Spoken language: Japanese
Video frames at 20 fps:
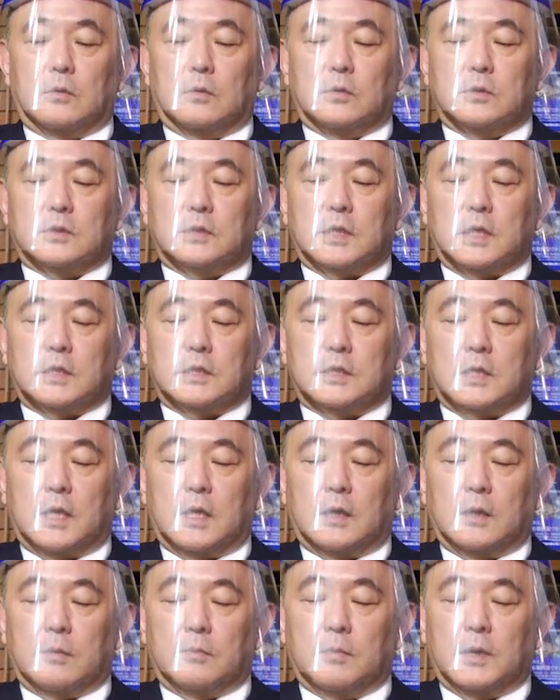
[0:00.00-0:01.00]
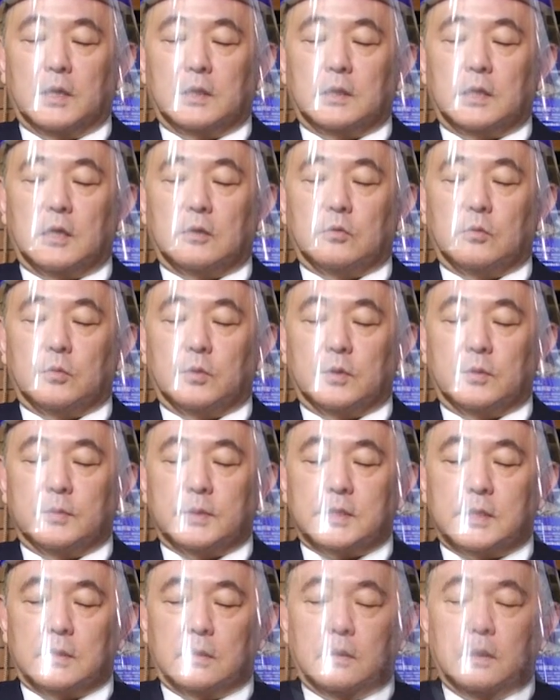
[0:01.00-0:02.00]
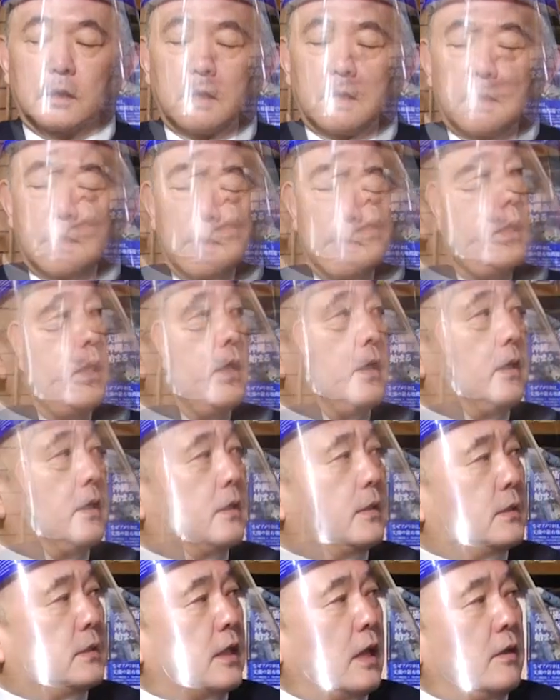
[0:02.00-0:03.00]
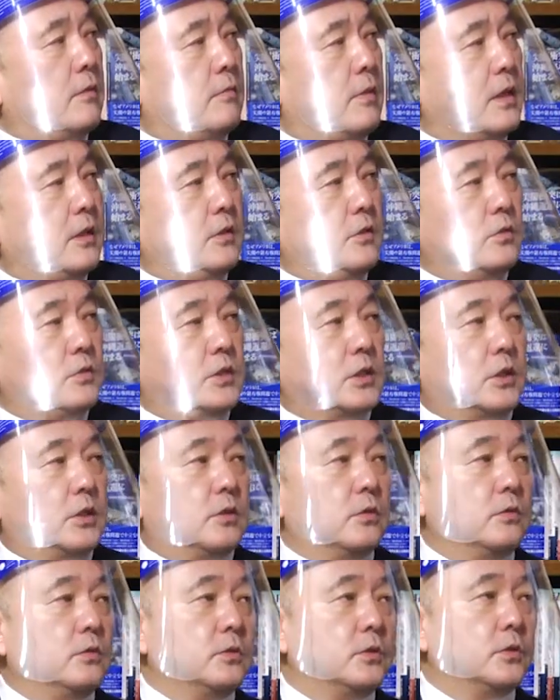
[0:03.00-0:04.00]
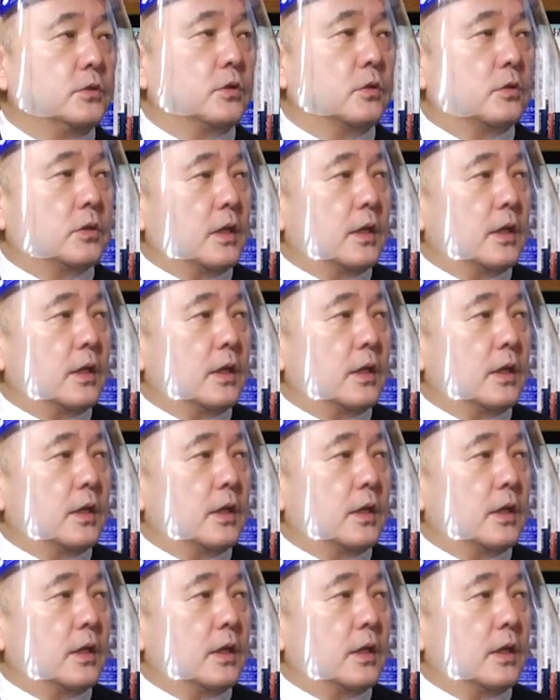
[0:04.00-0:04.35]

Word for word: お伝えしてまいりたいと思います。台湾有事急浮上